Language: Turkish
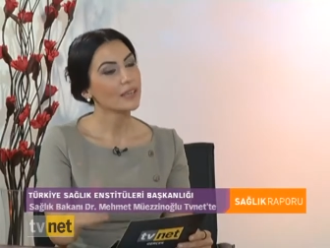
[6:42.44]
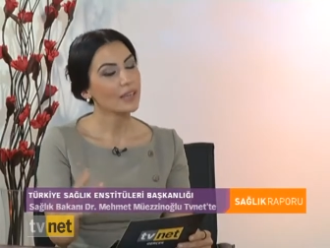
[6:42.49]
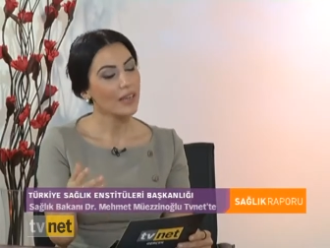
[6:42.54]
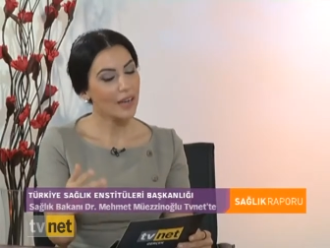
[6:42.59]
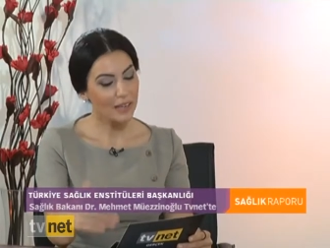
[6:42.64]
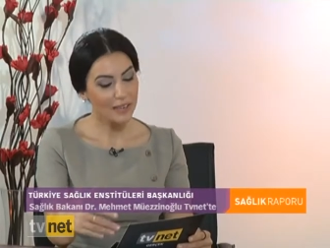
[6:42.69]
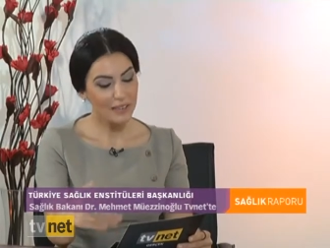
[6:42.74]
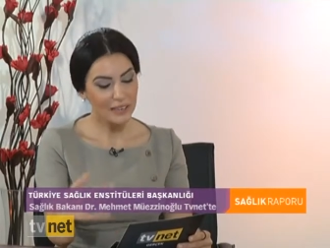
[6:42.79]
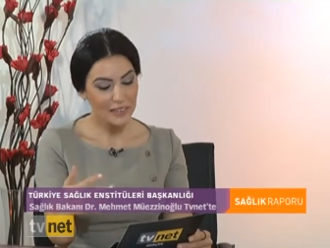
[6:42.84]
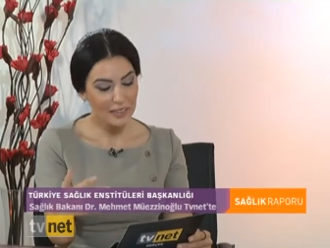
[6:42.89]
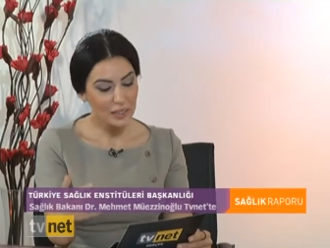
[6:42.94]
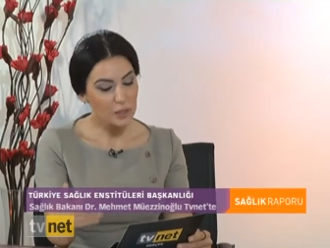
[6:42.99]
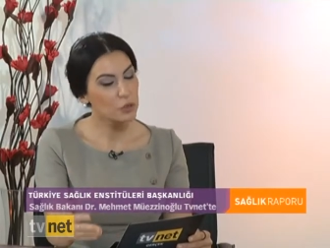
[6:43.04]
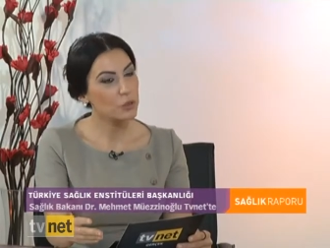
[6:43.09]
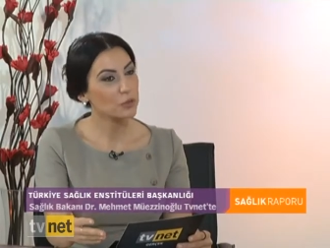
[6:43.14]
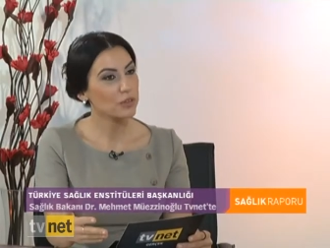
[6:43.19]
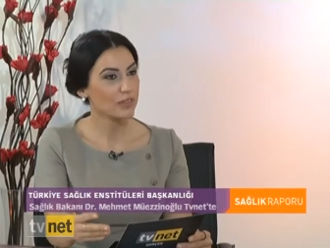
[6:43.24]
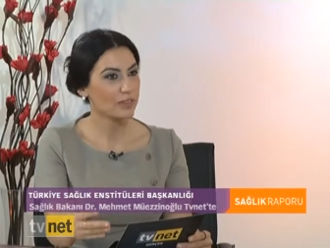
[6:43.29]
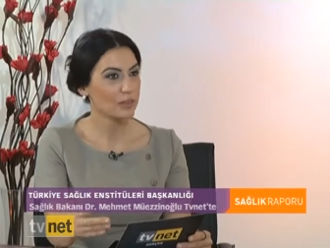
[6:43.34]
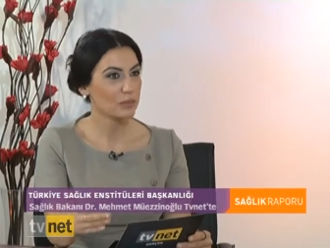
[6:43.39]
Yerli ilaç
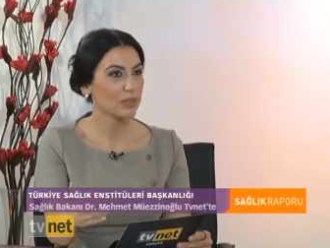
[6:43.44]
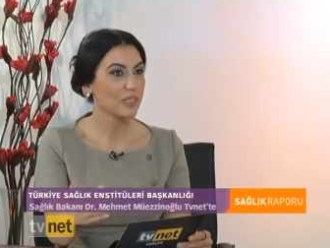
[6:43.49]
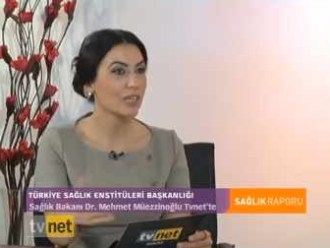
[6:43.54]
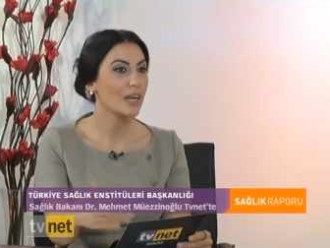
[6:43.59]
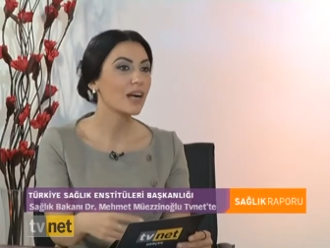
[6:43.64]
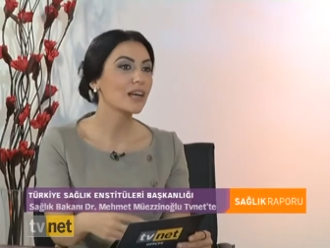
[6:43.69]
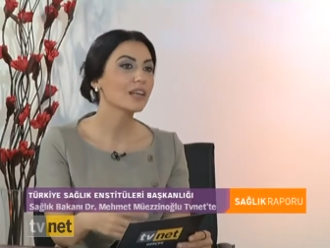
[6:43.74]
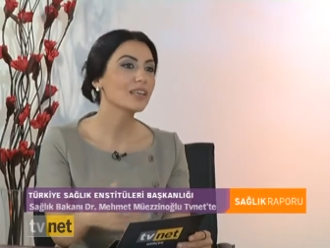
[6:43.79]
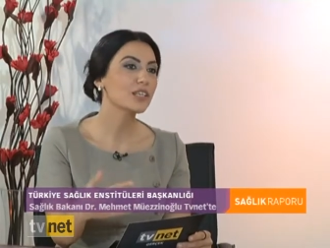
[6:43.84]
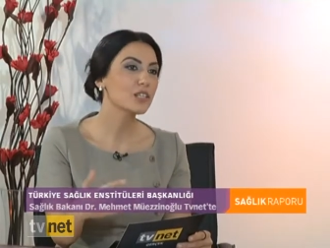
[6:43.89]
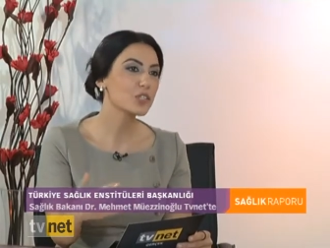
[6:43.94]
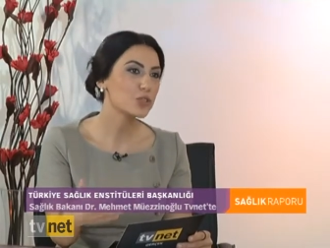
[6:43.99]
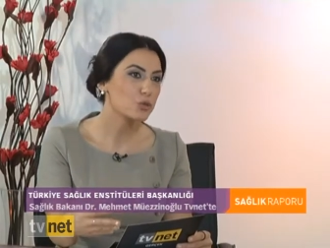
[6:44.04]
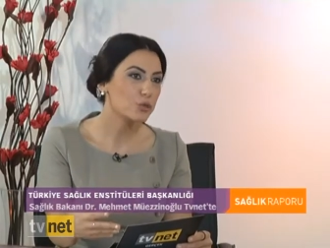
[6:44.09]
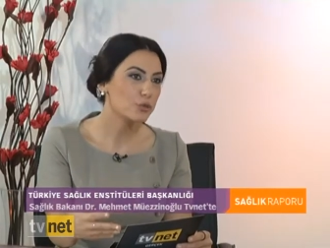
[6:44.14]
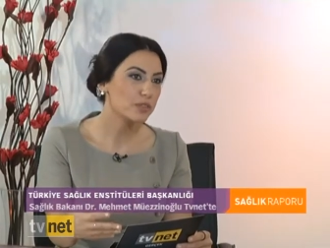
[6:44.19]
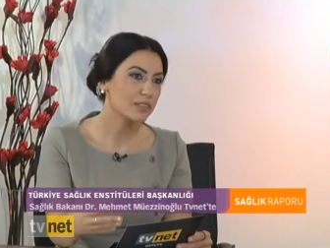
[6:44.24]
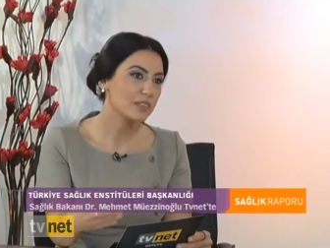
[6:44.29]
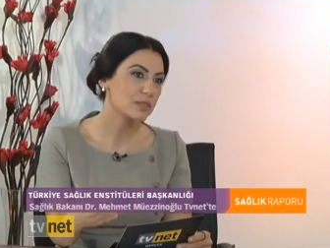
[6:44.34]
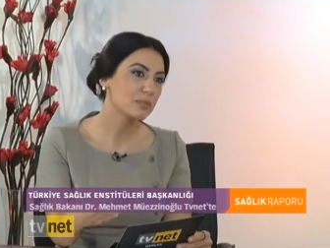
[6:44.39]
üretimi, yerli aşı
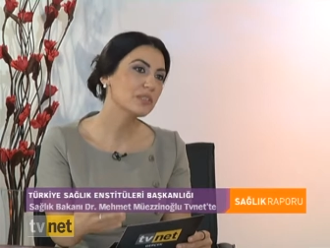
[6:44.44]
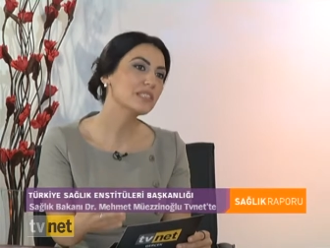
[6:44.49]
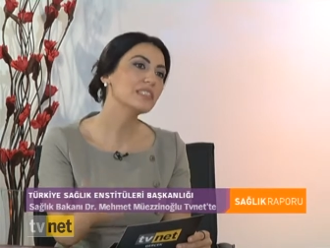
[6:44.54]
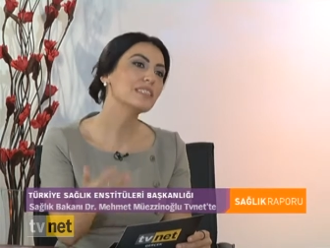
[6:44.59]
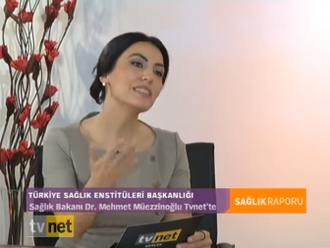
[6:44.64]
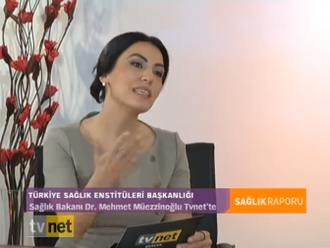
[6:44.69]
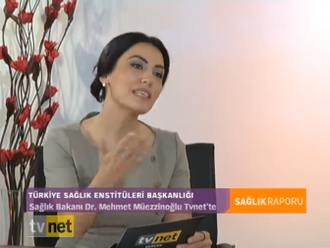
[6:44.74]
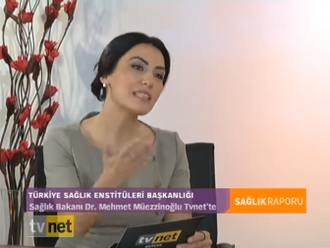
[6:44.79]
üretimini evet,